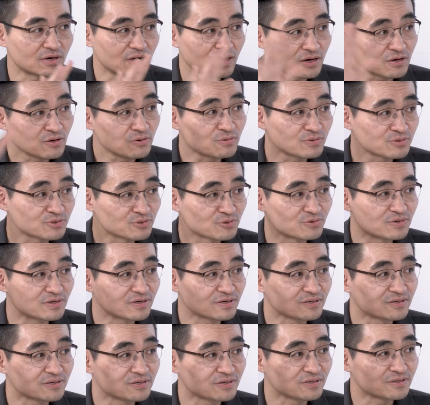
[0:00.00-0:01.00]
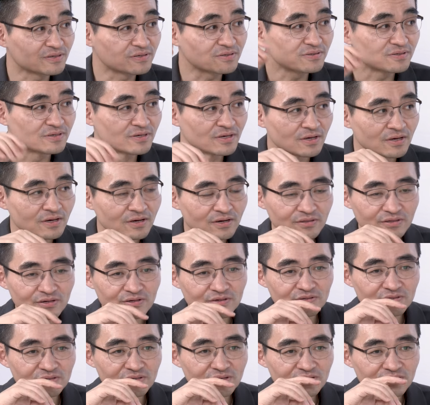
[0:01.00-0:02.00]
하염없이 올라갔잖아요. 근데
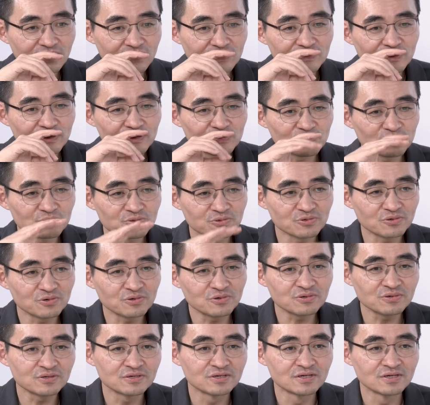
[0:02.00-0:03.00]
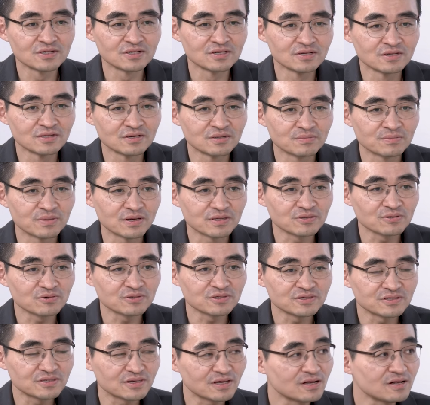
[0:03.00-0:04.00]
그때 상대적으로
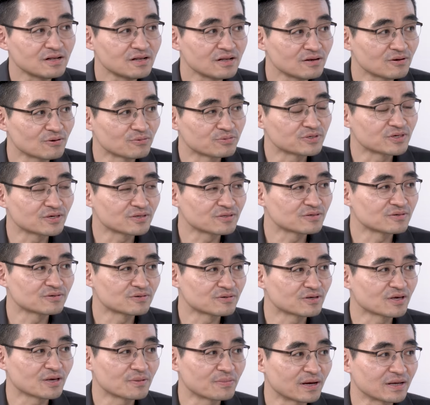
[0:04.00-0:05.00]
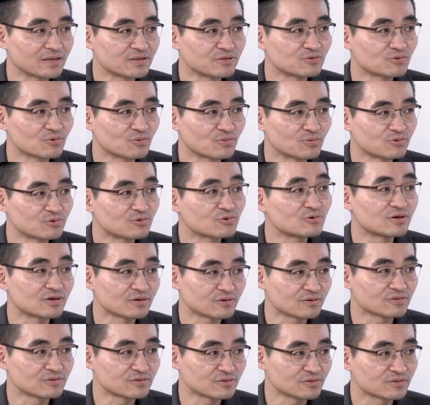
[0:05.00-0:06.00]
배터리 셀 업체들은 그렇게 많이 또 못
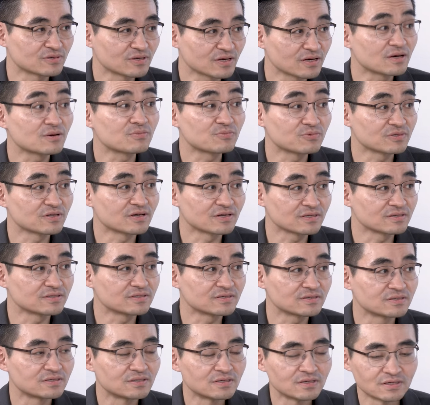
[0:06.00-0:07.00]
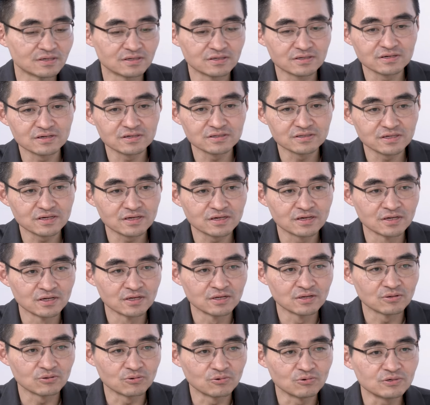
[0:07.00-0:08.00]
올랐거든요. 생각보다는. 그러니까 이제
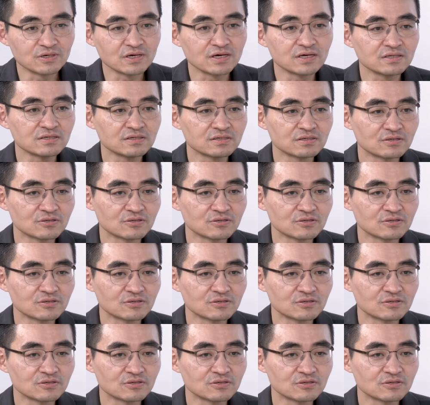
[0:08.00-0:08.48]
올해는